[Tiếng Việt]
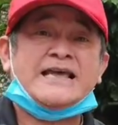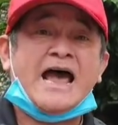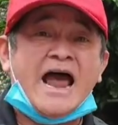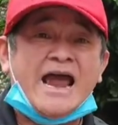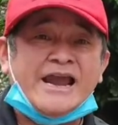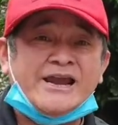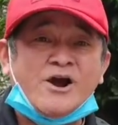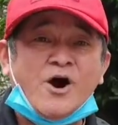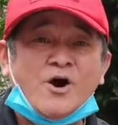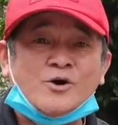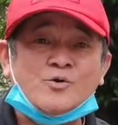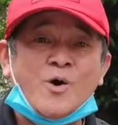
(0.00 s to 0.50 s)

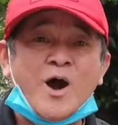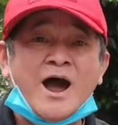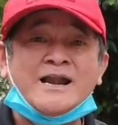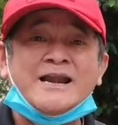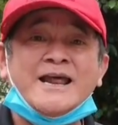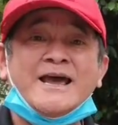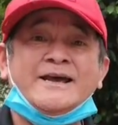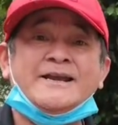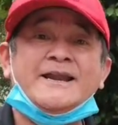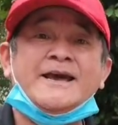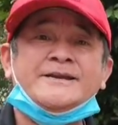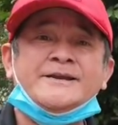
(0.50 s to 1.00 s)
Sài Gòn hoa
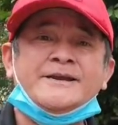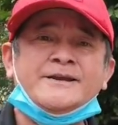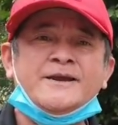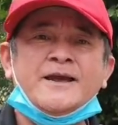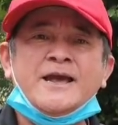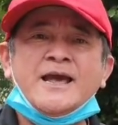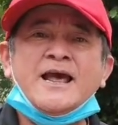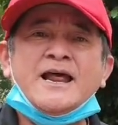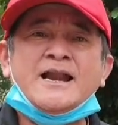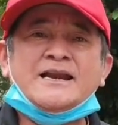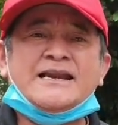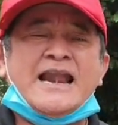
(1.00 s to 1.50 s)
lệ lên đấy
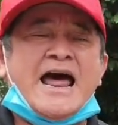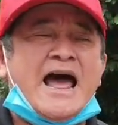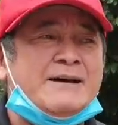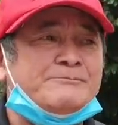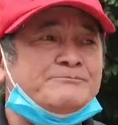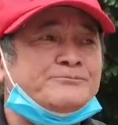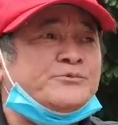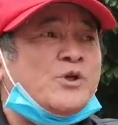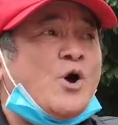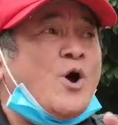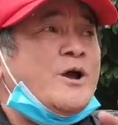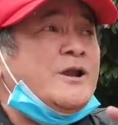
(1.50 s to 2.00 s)

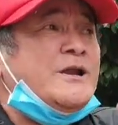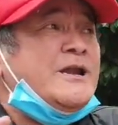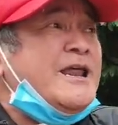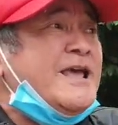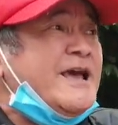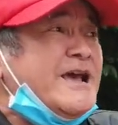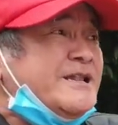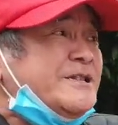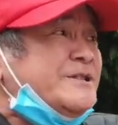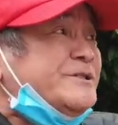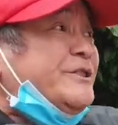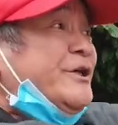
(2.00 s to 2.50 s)
làm tôi
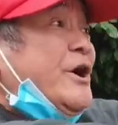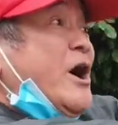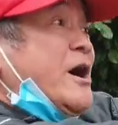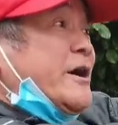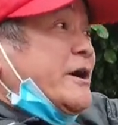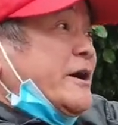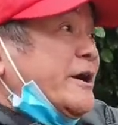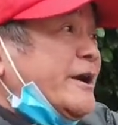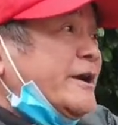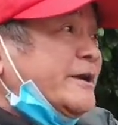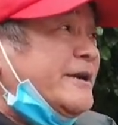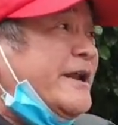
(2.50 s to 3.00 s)
liên
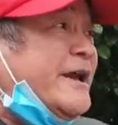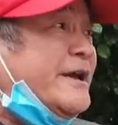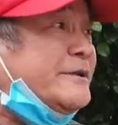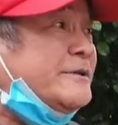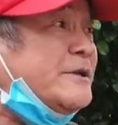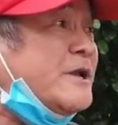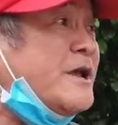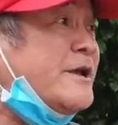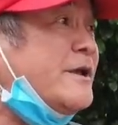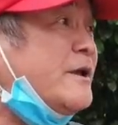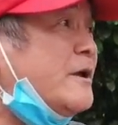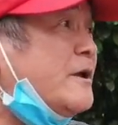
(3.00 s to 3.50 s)
tưởng ấy
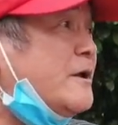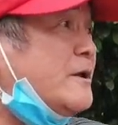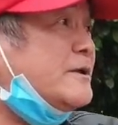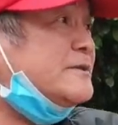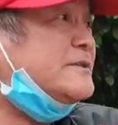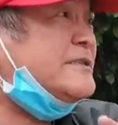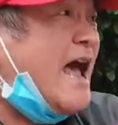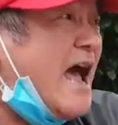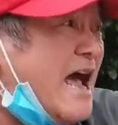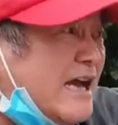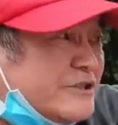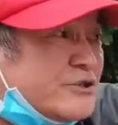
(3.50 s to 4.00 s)
đến đấy
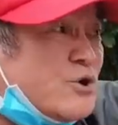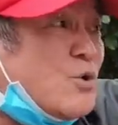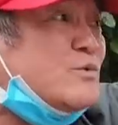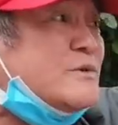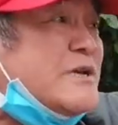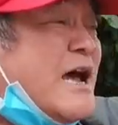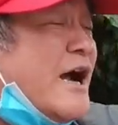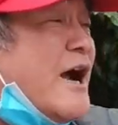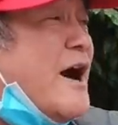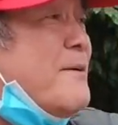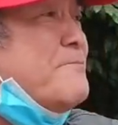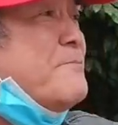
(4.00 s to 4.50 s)
gia súc
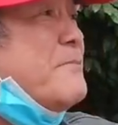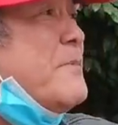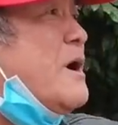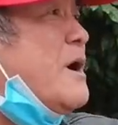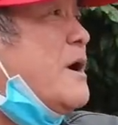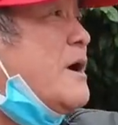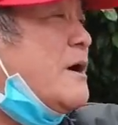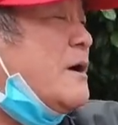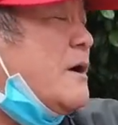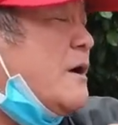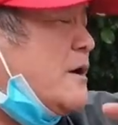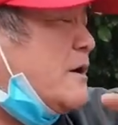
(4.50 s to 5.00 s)
gia cầm
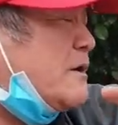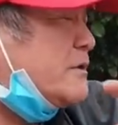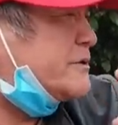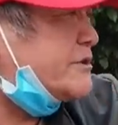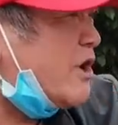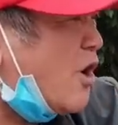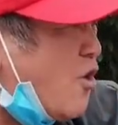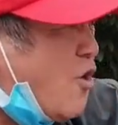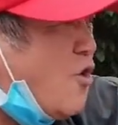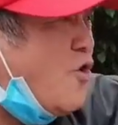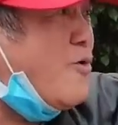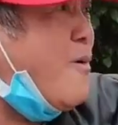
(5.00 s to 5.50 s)

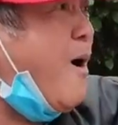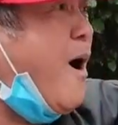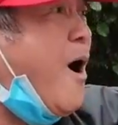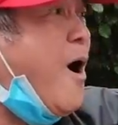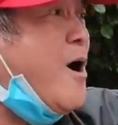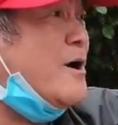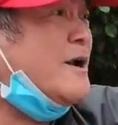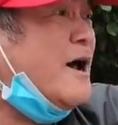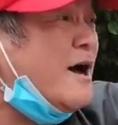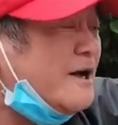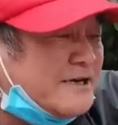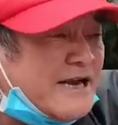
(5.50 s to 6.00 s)
trâu
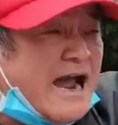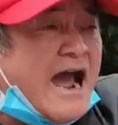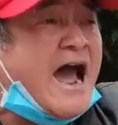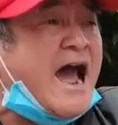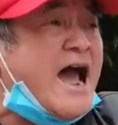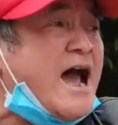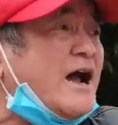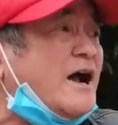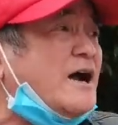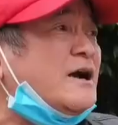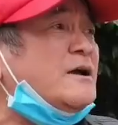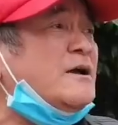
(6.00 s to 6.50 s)
bò lợn
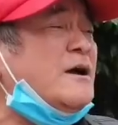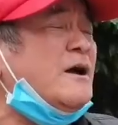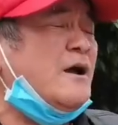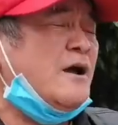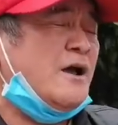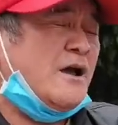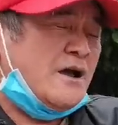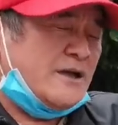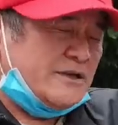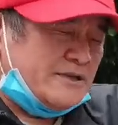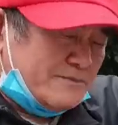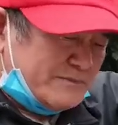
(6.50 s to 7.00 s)
gà
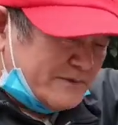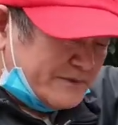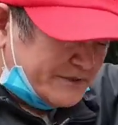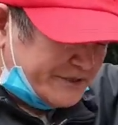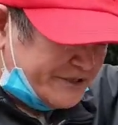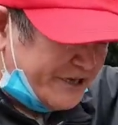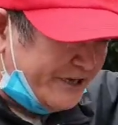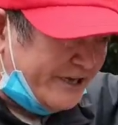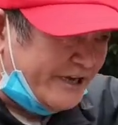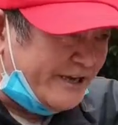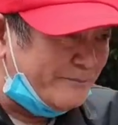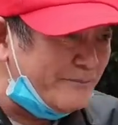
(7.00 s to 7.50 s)

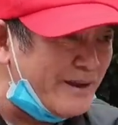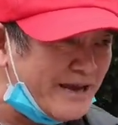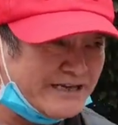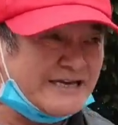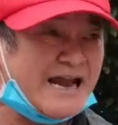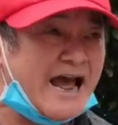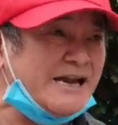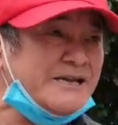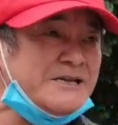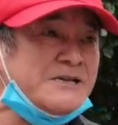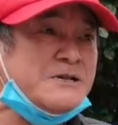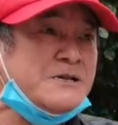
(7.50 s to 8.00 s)
chỉ biết
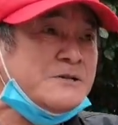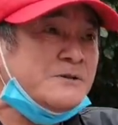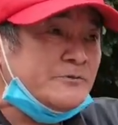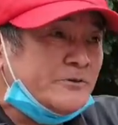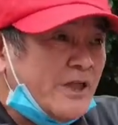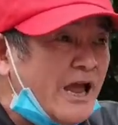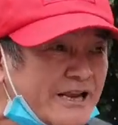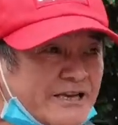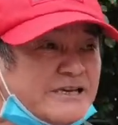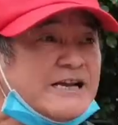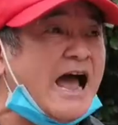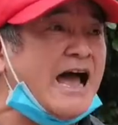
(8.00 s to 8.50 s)
ăn
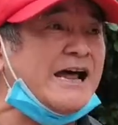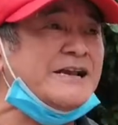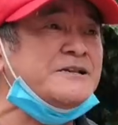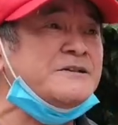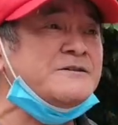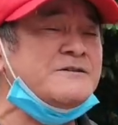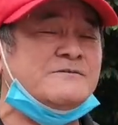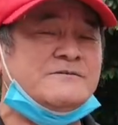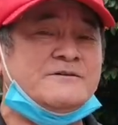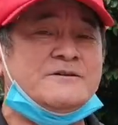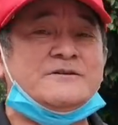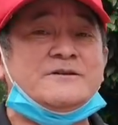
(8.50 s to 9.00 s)
thích ăn
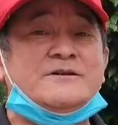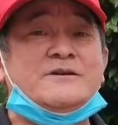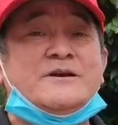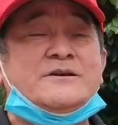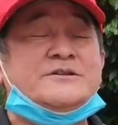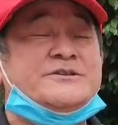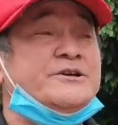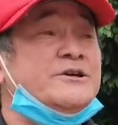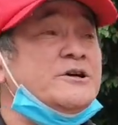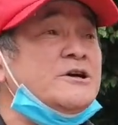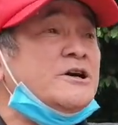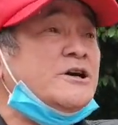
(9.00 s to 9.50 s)

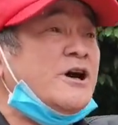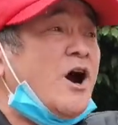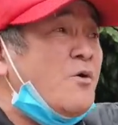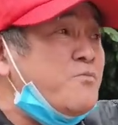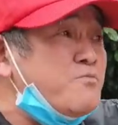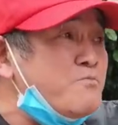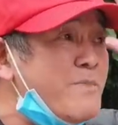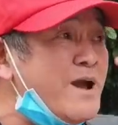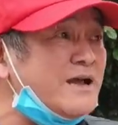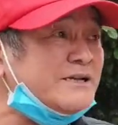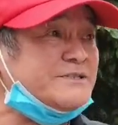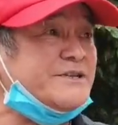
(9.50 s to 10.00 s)
chứ
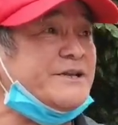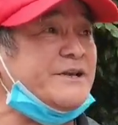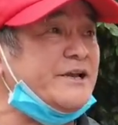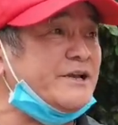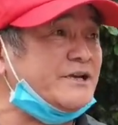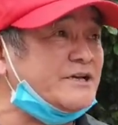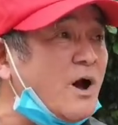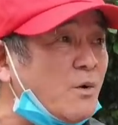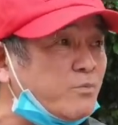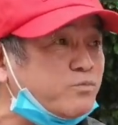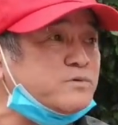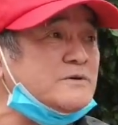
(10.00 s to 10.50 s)
không biết
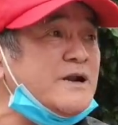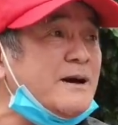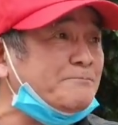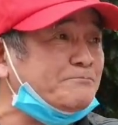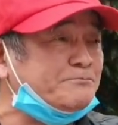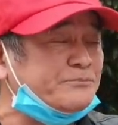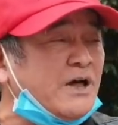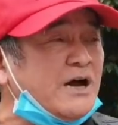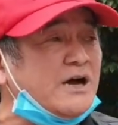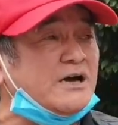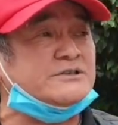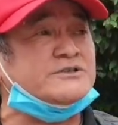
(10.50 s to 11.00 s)
gì độc lập
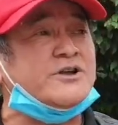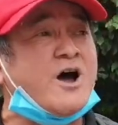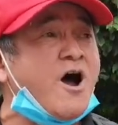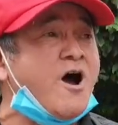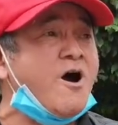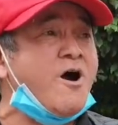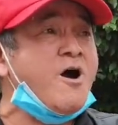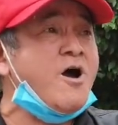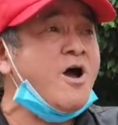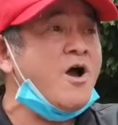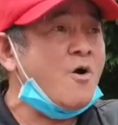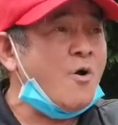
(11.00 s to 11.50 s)
tự
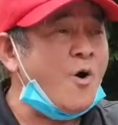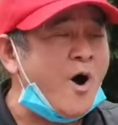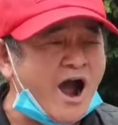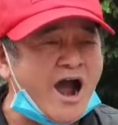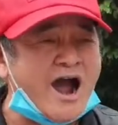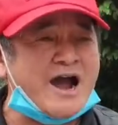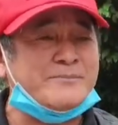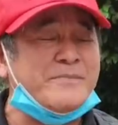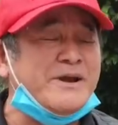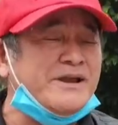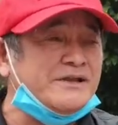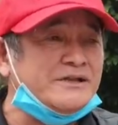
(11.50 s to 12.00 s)
do
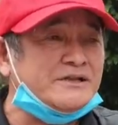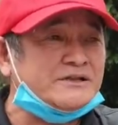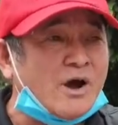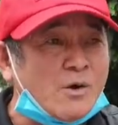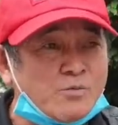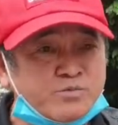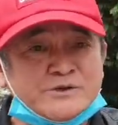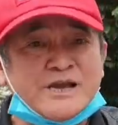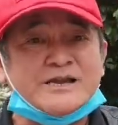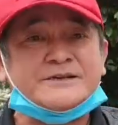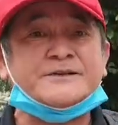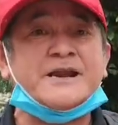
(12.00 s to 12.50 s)
hòa bình
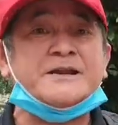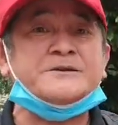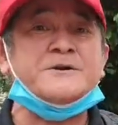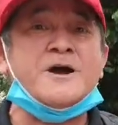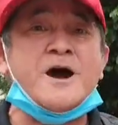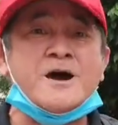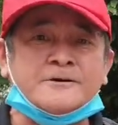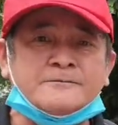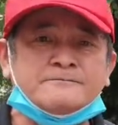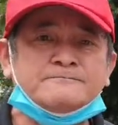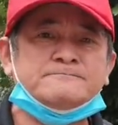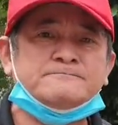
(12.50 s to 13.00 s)
thống nhất đất
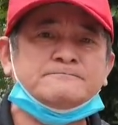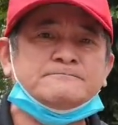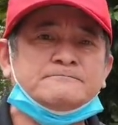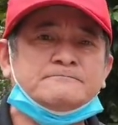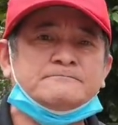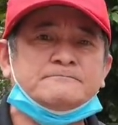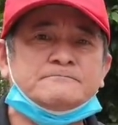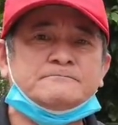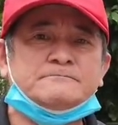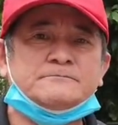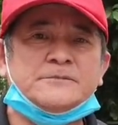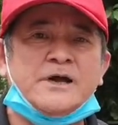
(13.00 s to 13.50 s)
nước
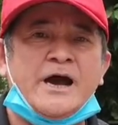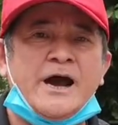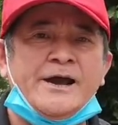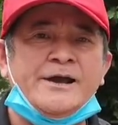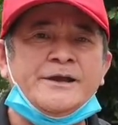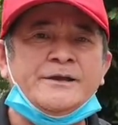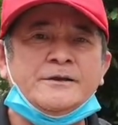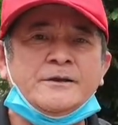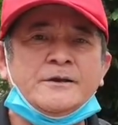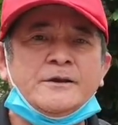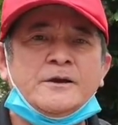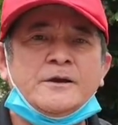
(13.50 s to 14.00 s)

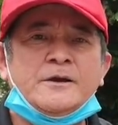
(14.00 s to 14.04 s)
đấy